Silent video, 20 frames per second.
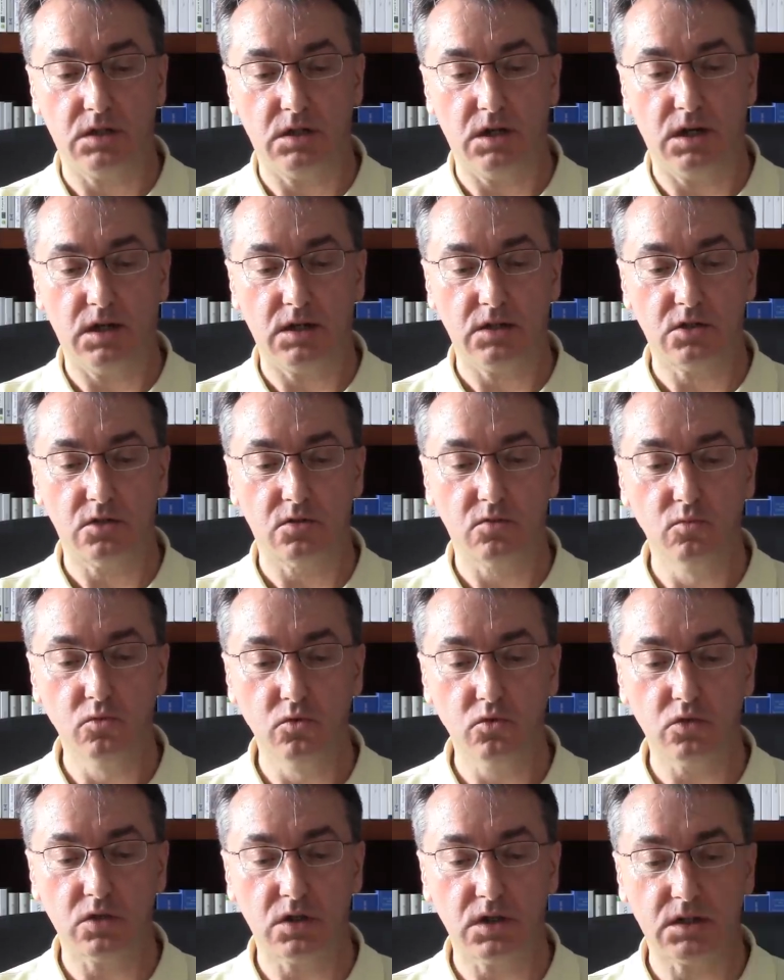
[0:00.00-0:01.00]
Las
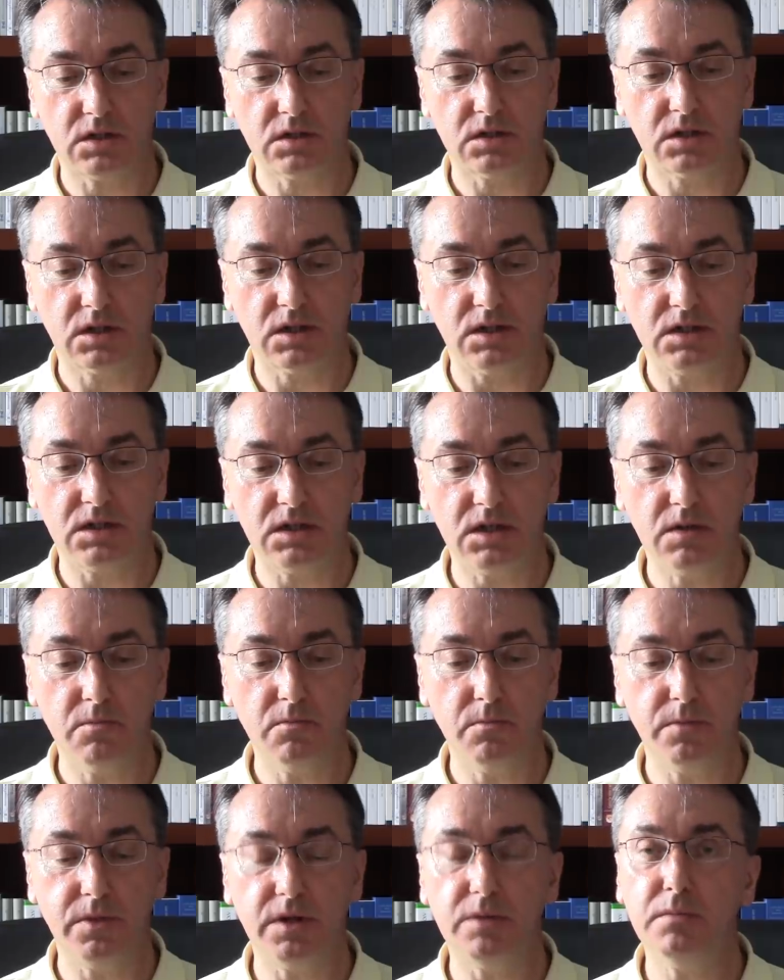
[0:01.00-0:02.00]
musas que
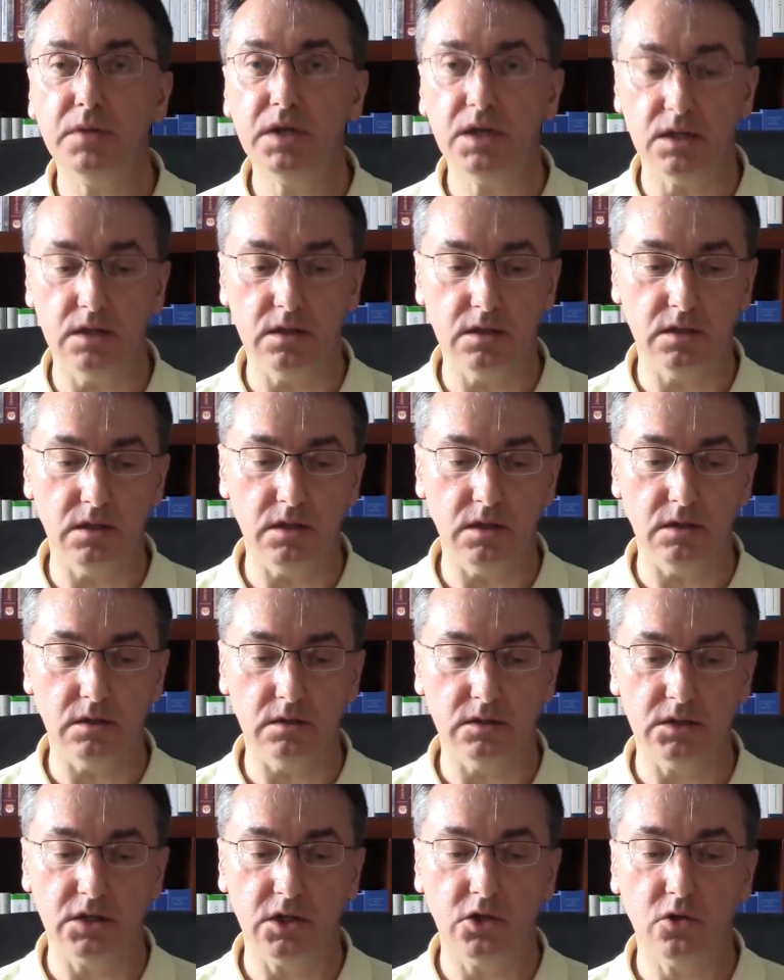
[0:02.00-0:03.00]
siempre mienten.
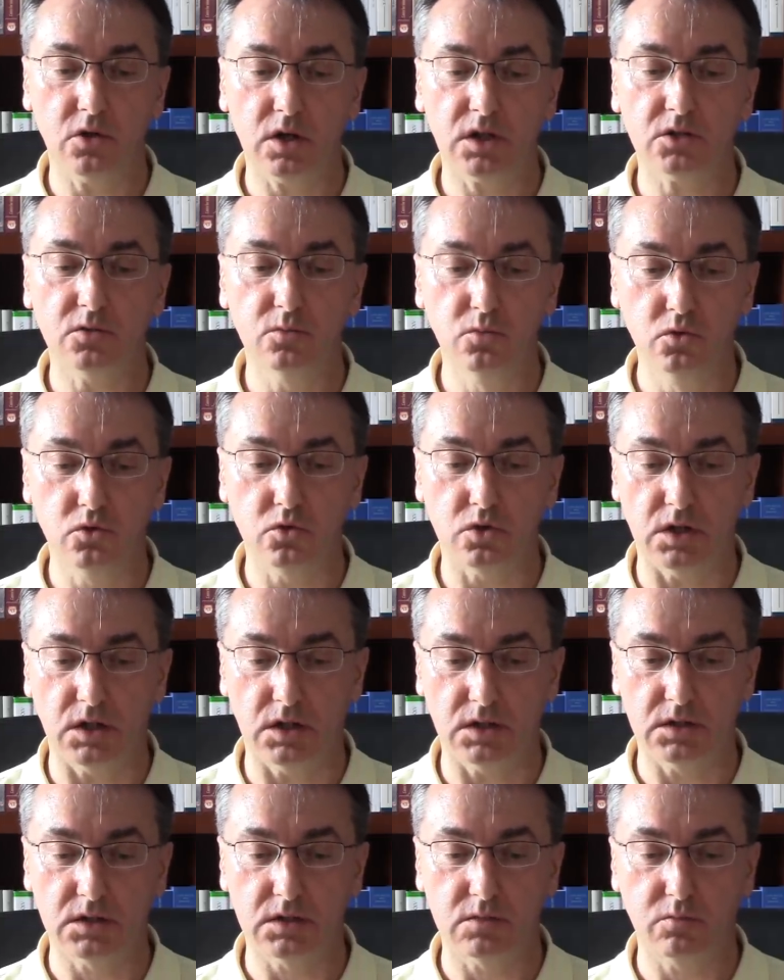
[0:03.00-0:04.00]
Señoras
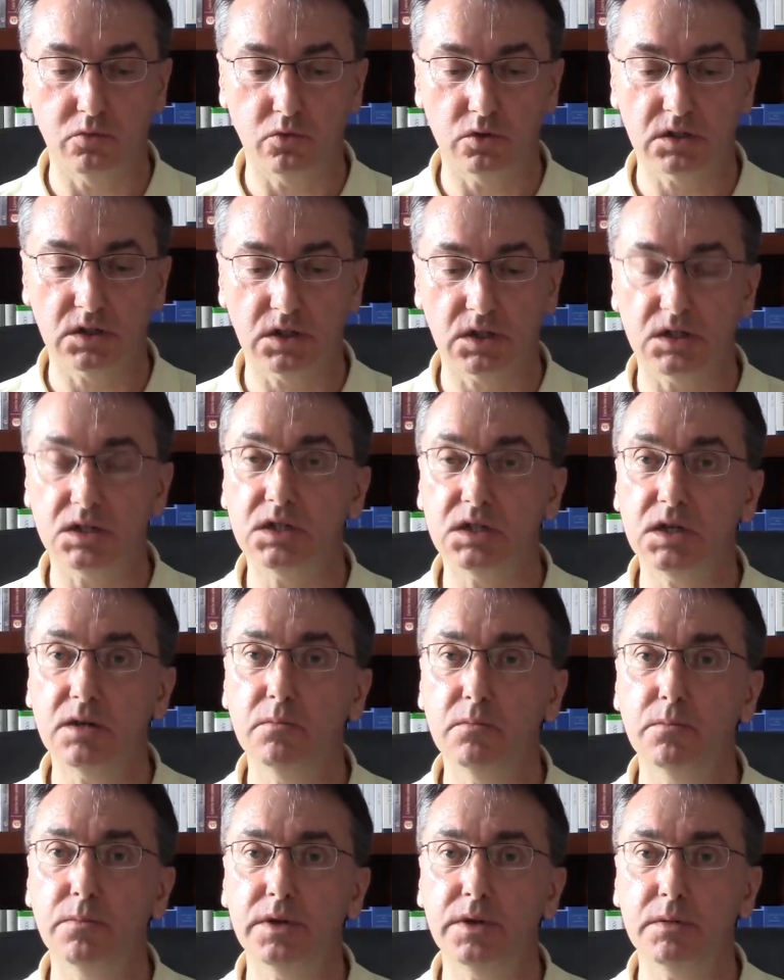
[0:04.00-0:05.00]
musas, pues que
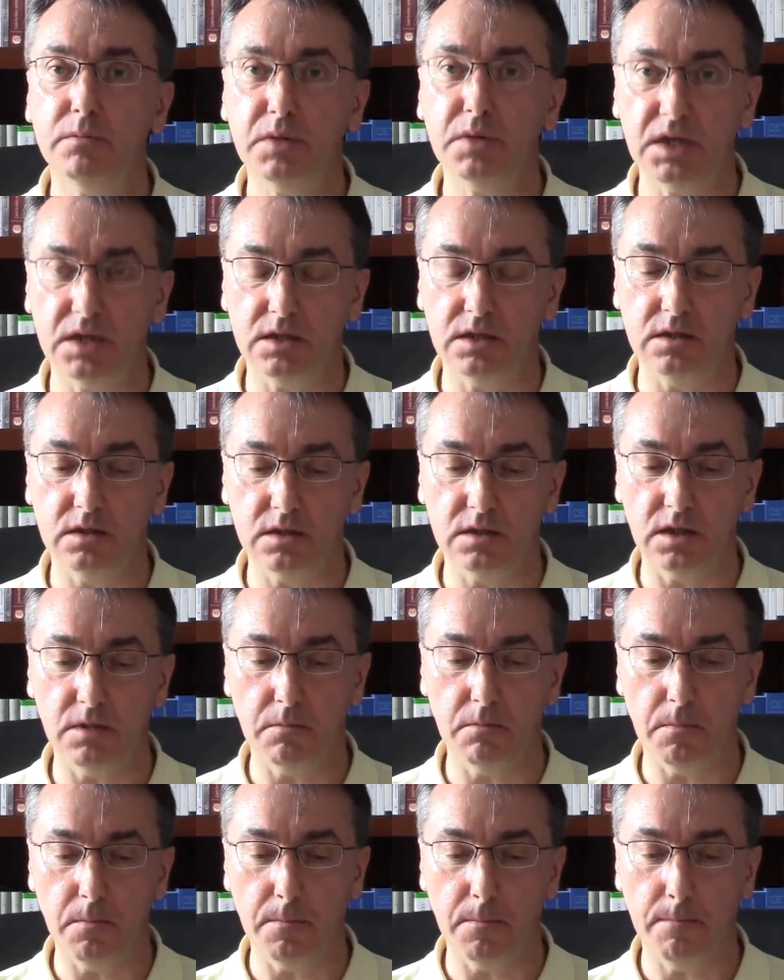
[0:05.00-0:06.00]
siempre
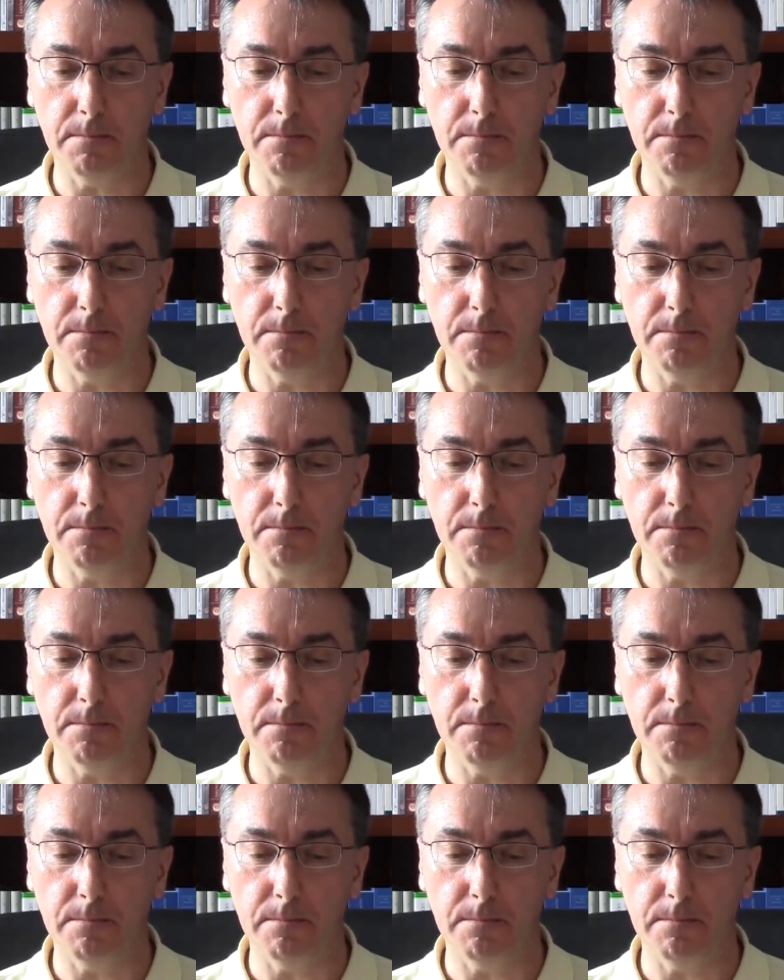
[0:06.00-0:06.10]
mienten.